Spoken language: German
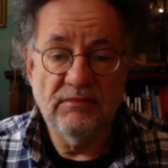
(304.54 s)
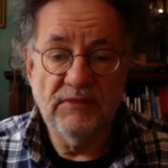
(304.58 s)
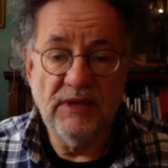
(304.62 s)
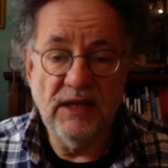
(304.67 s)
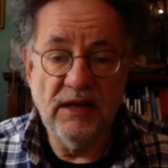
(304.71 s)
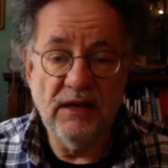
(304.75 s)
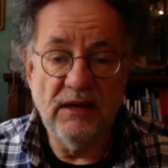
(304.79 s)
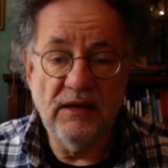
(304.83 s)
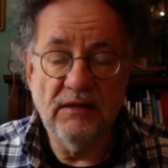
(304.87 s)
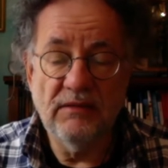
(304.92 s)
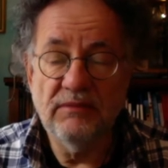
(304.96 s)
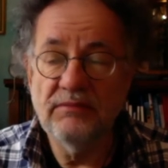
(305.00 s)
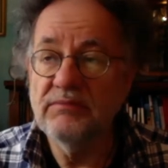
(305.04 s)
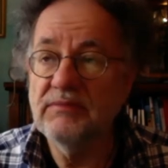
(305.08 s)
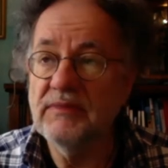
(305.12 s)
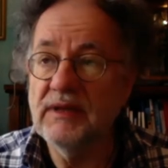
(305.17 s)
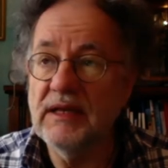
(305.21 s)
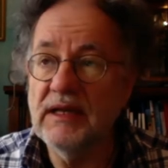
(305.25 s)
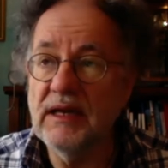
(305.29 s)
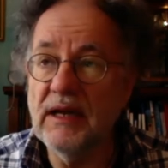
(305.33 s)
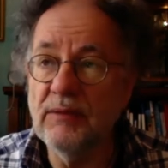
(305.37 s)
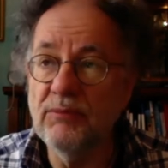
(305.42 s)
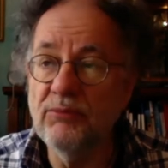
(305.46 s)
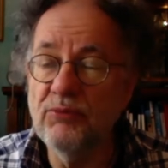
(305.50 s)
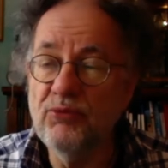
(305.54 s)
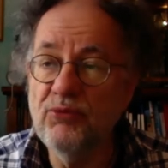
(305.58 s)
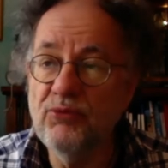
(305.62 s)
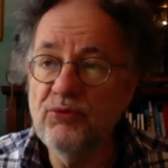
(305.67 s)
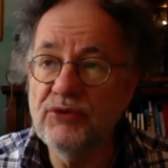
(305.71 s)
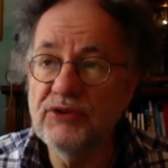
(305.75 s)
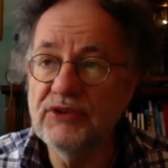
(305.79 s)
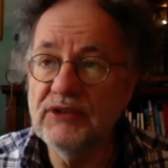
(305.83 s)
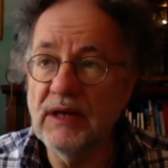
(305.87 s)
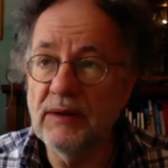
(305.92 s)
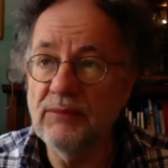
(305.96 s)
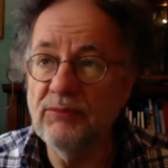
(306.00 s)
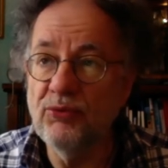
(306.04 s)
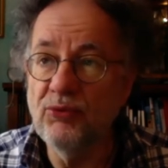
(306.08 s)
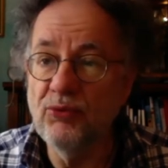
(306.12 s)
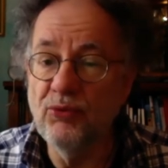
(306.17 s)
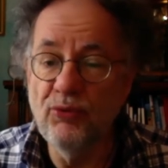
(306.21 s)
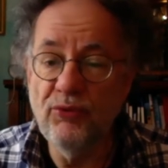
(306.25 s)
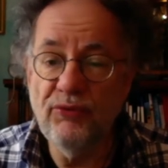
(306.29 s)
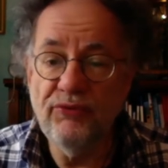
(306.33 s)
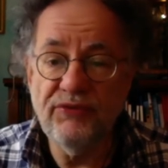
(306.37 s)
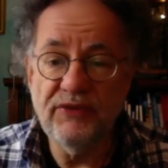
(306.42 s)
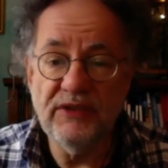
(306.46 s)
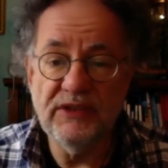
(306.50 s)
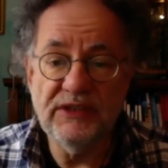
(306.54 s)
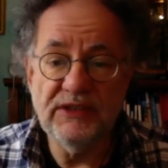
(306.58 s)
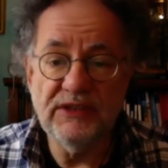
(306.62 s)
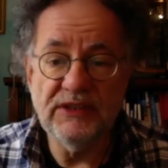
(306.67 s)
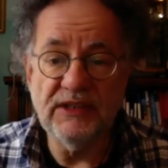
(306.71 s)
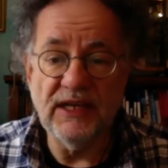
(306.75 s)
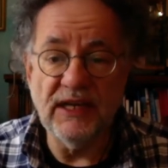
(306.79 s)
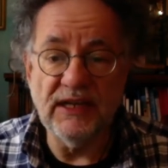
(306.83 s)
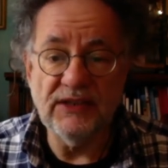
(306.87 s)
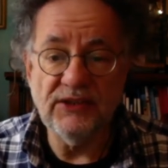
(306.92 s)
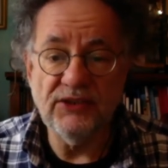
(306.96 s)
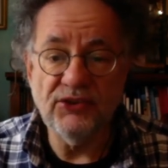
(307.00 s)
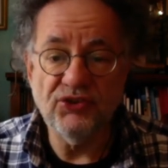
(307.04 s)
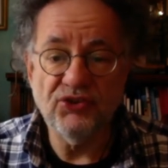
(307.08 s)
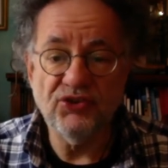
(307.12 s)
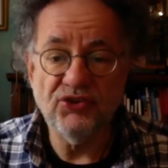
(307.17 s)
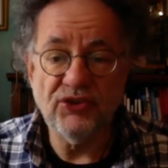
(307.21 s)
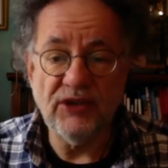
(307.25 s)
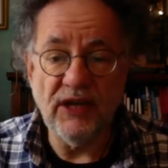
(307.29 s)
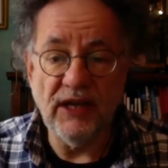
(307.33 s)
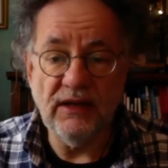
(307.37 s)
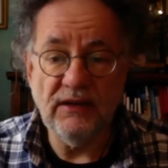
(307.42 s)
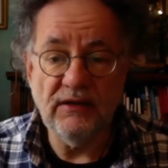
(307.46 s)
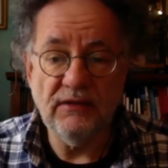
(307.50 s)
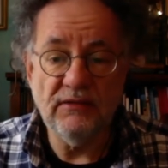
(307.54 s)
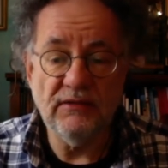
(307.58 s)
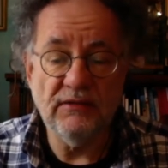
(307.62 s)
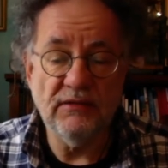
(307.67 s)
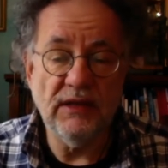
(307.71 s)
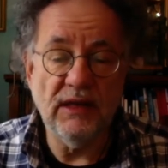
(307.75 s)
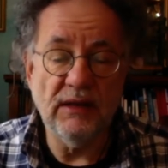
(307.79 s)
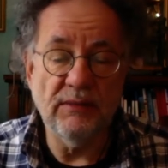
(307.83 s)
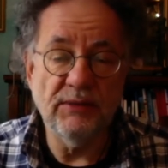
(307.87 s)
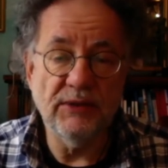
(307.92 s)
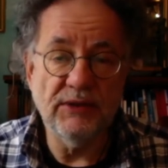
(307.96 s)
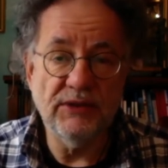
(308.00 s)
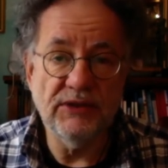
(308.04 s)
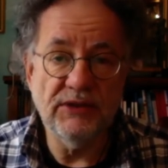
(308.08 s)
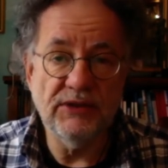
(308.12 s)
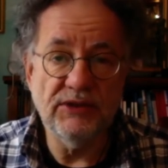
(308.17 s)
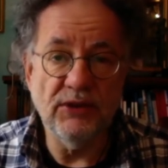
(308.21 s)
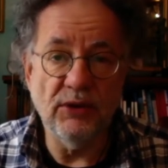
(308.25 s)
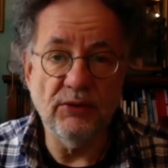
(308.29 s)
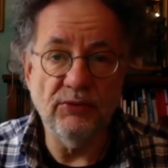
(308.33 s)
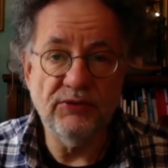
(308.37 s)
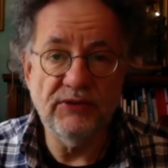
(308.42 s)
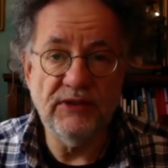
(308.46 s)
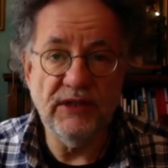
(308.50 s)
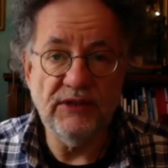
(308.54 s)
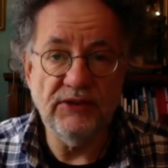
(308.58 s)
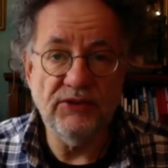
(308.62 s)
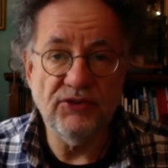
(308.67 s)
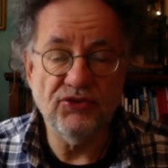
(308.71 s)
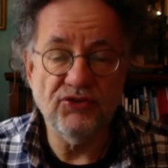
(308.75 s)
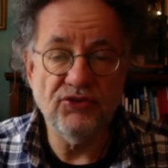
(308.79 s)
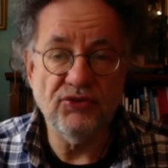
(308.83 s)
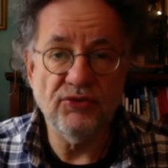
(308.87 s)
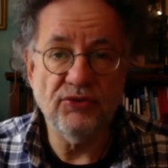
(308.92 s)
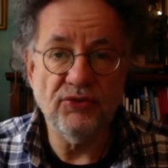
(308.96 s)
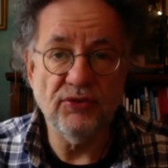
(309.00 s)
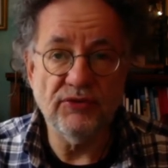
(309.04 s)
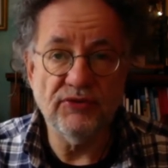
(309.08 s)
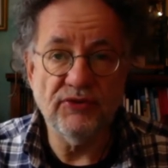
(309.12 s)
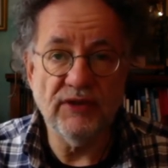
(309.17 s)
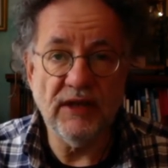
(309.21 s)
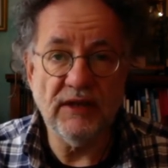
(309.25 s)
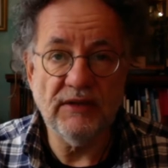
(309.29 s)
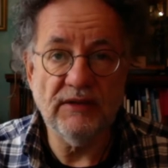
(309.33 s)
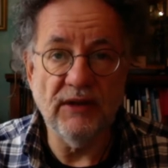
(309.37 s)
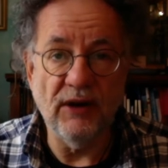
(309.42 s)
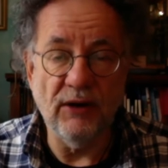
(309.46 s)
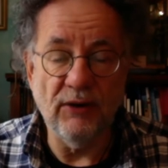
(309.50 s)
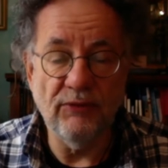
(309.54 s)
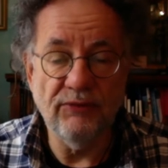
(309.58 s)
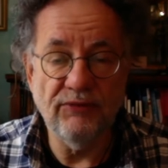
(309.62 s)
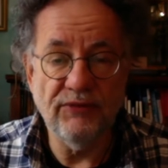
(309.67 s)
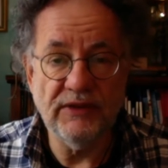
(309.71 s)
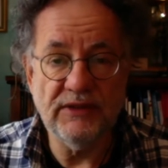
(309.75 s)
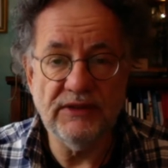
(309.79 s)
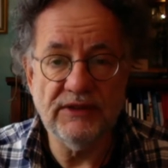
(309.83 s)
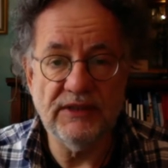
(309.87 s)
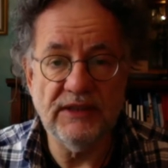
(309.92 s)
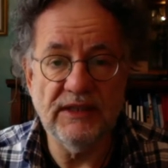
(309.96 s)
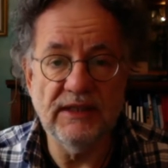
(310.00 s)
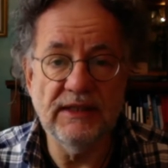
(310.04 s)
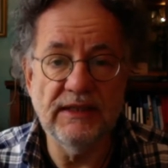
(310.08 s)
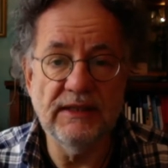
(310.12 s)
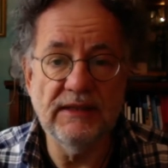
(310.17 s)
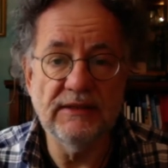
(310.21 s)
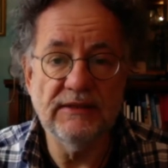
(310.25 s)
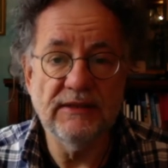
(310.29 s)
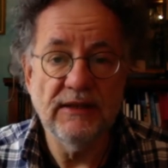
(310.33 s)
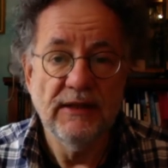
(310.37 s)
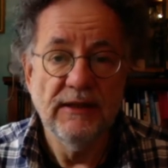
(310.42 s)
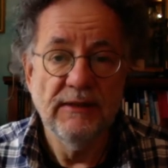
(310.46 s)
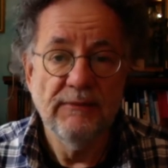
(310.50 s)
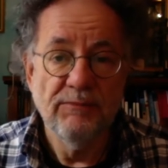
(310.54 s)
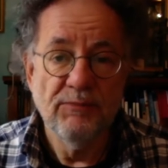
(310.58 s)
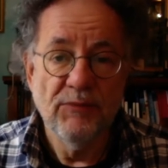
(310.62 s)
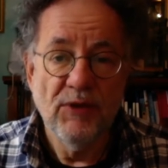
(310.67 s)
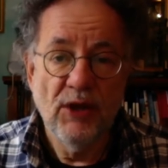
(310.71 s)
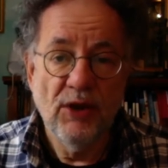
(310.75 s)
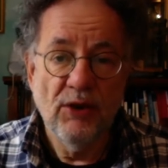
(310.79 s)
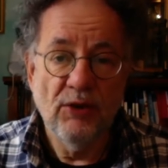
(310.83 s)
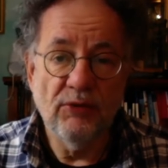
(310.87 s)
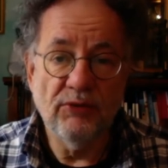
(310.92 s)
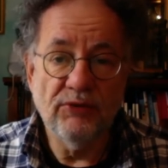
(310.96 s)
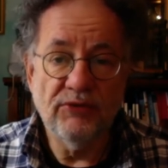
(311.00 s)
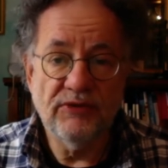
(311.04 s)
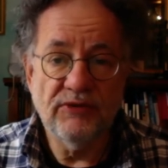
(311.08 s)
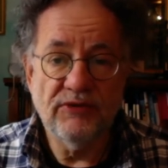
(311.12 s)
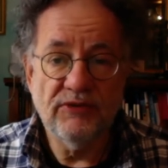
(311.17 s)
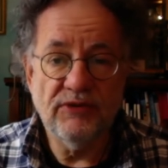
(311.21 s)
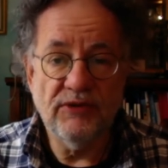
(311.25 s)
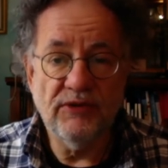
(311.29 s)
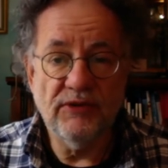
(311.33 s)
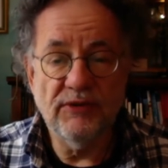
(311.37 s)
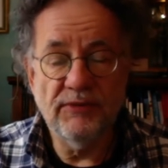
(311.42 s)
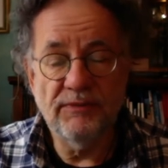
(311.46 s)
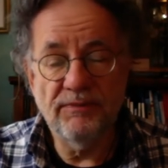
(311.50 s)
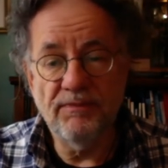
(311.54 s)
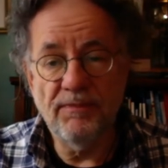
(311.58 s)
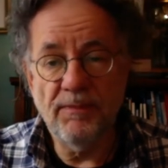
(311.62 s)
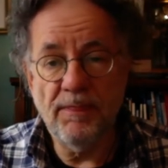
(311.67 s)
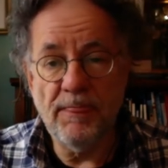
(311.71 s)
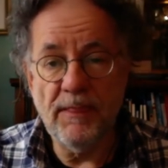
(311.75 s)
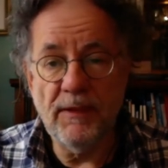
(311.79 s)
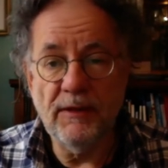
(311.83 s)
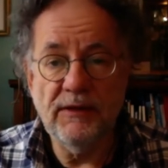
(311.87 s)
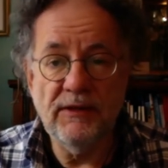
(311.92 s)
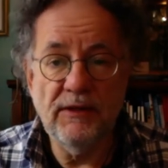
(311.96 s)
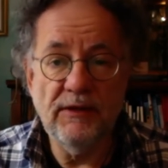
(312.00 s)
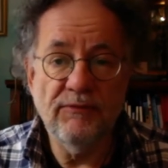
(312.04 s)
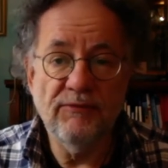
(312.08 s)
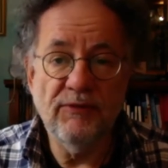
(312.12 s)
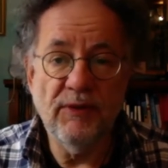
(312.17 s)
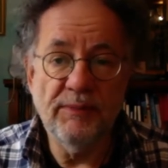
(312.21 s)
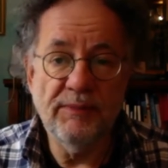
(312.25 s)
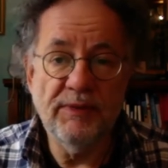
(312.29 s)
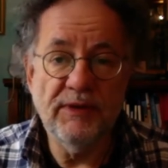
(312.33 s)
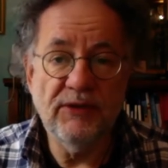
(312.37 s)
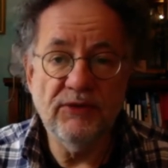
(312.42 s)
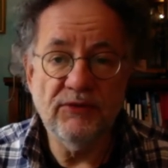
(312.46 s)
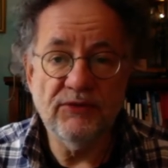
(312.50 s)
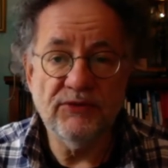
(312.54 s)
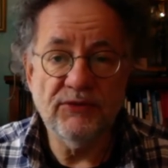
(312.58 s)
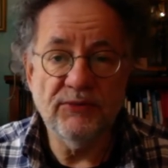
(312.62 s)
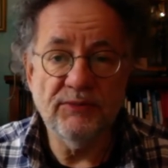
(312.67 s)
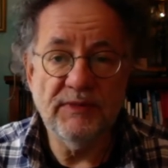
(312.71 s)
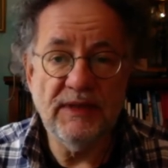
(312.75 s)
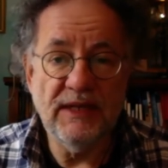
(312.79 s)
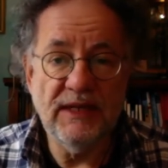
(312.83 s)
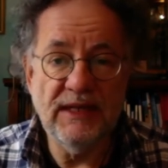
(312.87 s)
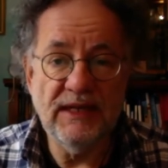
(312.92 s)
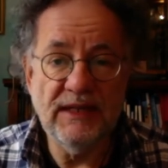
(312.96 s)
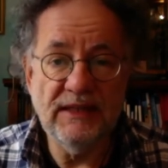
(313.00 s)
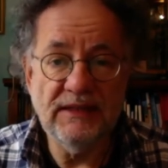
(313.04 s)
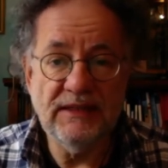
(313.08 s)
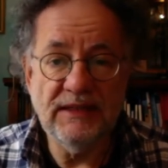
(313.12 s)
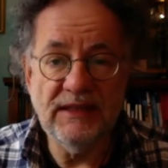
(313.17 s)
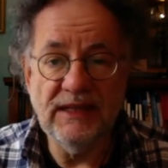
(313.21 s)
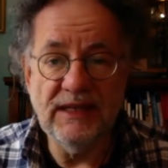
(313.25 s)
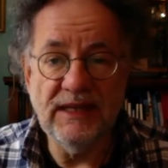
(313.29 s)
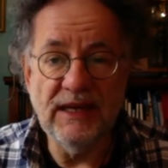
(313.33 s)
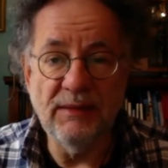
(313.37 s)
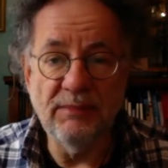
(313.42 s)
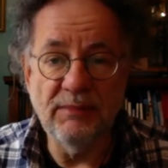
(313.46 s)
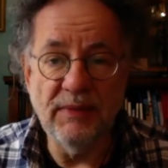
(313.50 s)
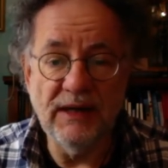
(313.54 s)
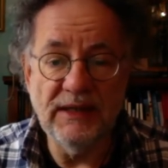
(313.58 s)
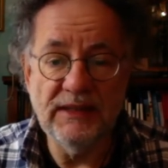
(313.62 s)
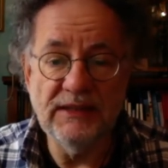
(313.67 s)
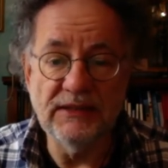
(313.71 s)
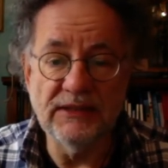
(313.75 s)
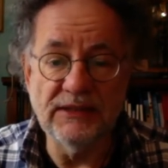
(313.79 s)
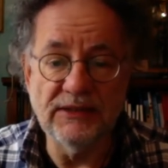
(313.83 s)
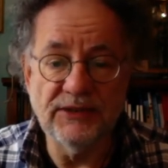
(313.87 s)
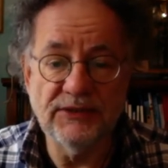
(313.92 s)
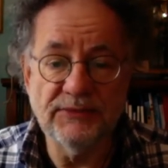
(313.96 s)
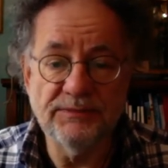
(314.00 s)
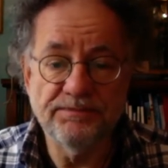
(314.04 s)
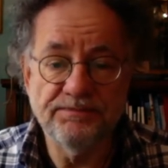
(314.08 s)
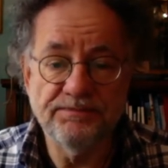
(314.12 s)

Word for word: ja, eher mühsam höflichen, angestrengten, aber nicht authentischen Kontakt aufrechterhält und ähm, die Verbindung zum Klienten eher meidet.